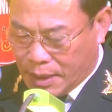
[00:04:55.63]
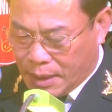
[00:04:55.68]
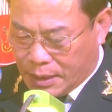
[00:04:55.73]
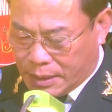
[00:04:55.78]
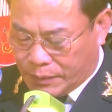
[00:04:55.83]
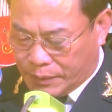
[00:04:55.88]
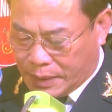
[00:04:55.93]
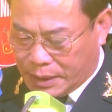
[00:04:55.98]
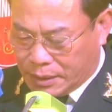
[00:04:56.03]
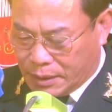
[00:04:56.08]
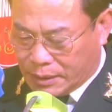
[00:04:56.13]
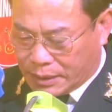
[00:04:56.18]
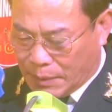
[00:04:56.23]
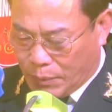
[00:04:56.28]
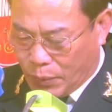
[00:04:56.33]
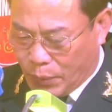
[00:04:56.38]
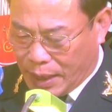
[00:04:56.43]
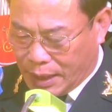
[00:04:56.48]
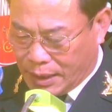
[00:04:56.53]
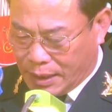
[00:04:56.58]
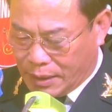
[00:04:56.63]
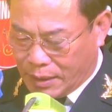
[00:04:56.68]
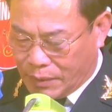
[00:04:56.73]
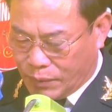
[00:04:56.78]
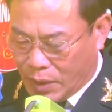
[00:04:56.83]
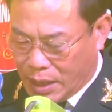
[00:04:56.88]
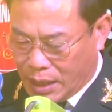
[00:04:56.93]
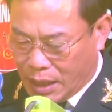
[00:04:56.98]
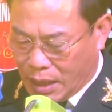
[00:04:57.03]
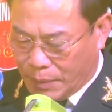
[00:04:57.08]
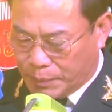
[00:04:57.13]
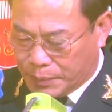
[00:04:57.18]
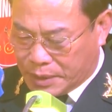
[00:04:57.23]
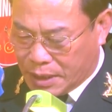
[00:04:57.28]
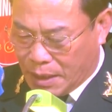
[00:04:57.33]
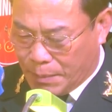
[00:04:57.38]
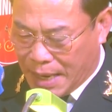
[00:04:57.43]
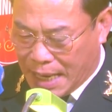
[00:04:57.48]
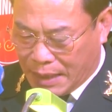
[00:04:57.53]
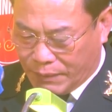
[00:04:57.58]
Hoạt động sản xuất kinh doanh dịch
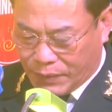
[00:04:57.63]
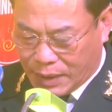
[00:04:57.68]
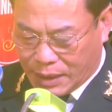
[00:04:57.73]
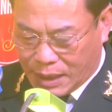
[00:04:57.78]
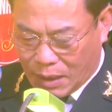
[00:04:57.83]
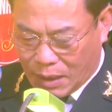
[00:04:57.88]
vụ của các